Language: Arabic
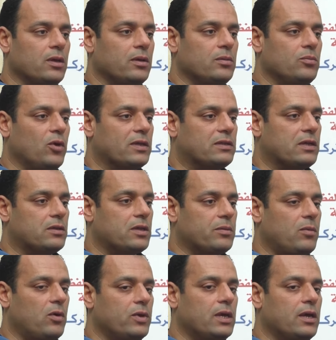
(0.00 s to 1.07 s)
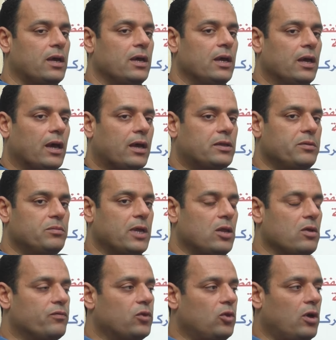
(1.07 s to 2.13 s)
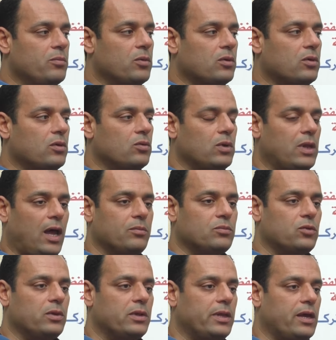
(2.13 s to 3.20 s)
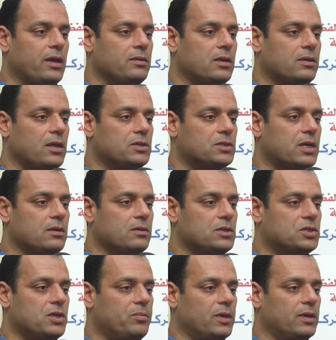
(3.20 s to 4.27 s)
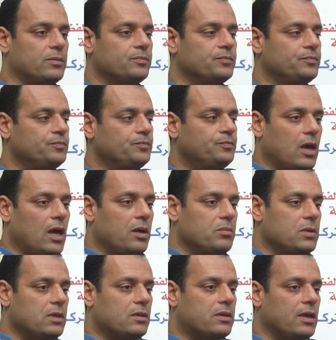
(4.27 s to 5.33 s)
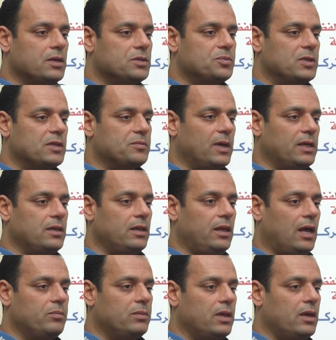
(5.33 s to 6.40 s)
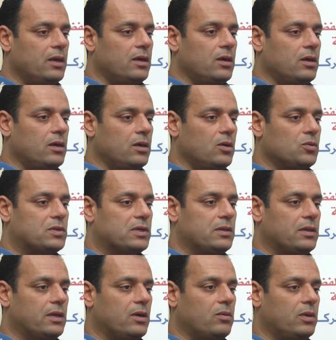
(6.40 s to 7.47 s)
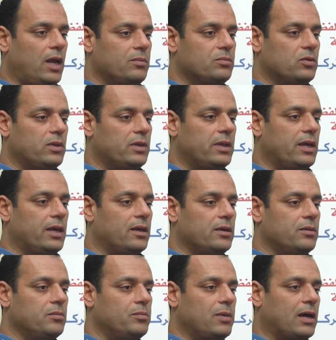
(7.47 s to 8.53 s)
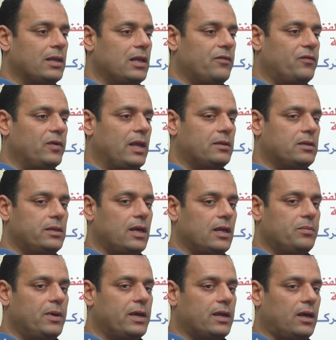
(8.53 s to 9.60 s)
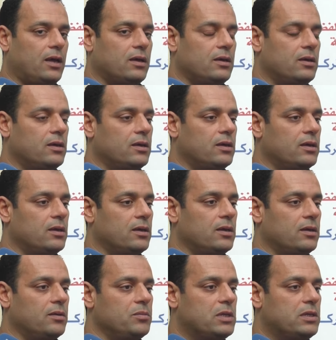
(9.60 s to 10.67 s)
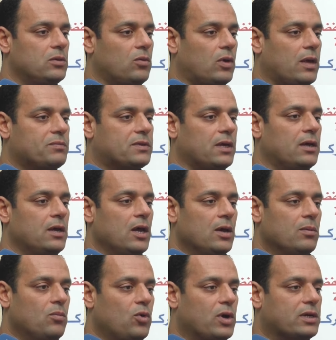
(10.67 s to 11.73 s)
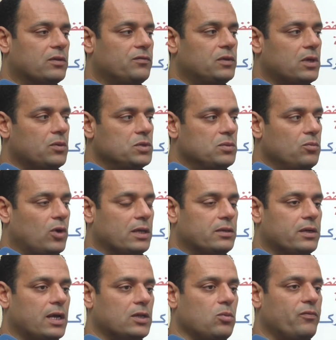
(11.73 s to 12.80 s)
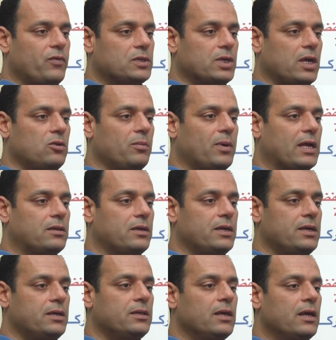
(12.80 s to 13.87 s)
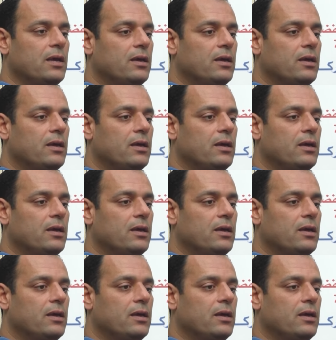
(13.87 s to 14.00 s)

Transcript: المؤسسه التربويه خدمنا لهم في العمق والحمد لله النتائج كانت ايجابيه اهم النتائج بالنسبه احنا الحمله آه، وصلنا والحمد لله بخلاف اللي اعطيناه البارح 205 مورد في ترويج المخدرات ومفتش عنهم خطيرين